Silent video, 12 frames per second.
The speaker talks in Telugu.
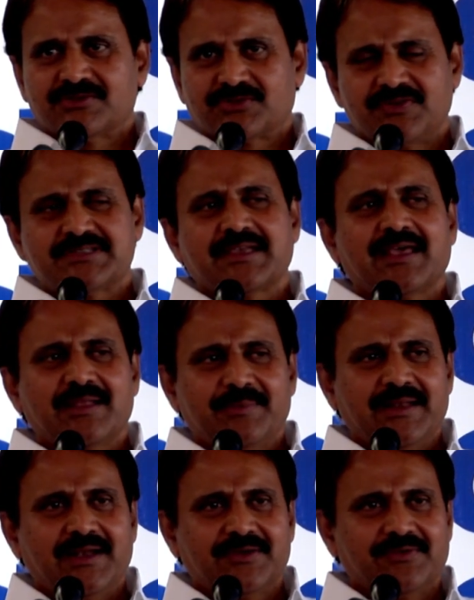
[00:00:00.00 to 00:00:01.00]

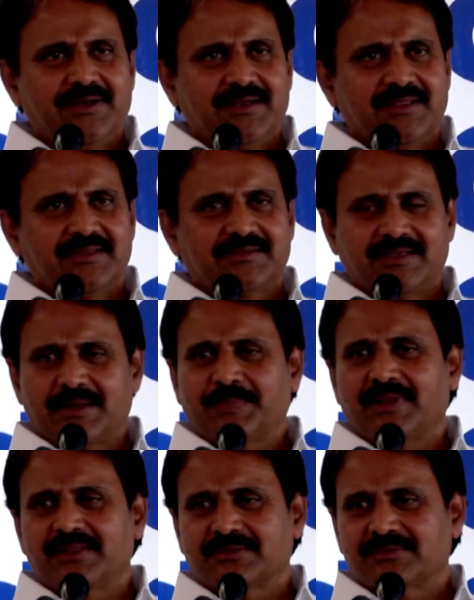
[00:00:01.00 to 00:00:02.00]
సువిశాలమైనటువంటి తీర
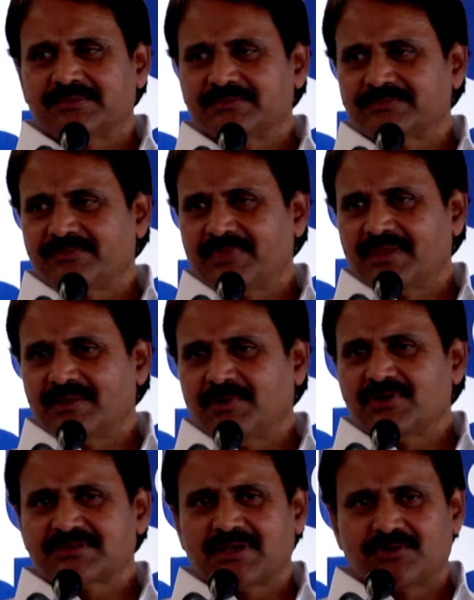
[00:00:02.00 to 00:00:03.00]
ప్రాంతం
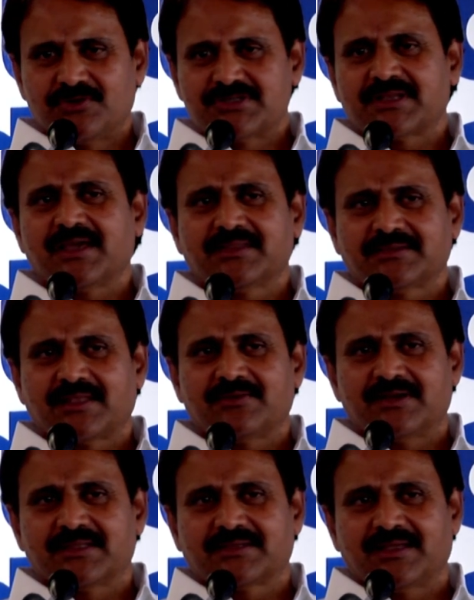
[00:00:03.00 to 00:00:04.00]
బహుశా గుజరాత్
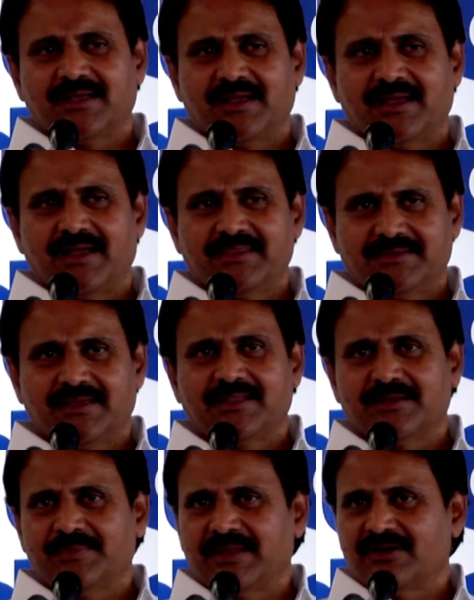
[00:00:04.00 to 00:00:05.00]
తర్వాత
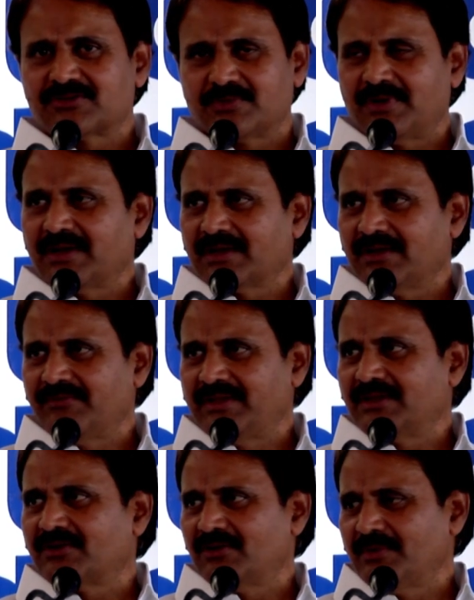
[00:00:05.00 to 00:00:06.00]
అత్యధికమైన సుమారుగా
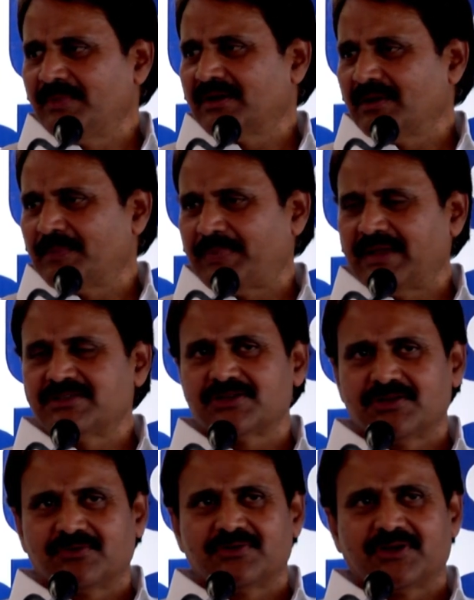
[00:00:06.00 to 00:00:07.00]
వెయ్యి కిలోమీటర్ల పై
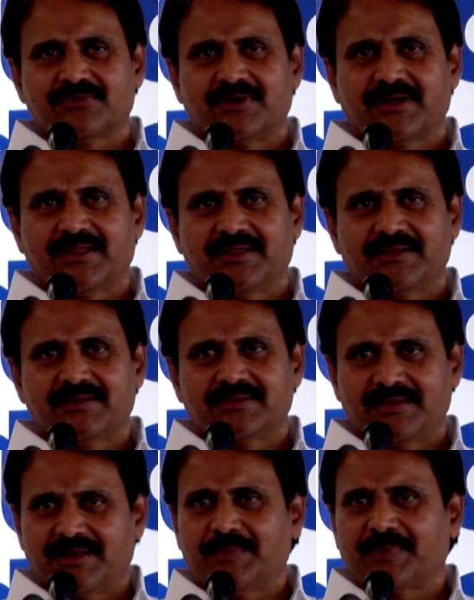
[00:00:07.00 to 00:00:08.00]
చేలుకున్నటువంటి
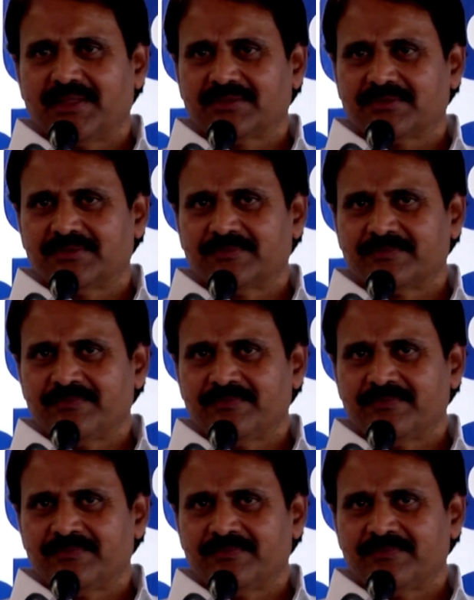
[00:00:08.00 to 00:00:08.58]
తీర ప్రాంతం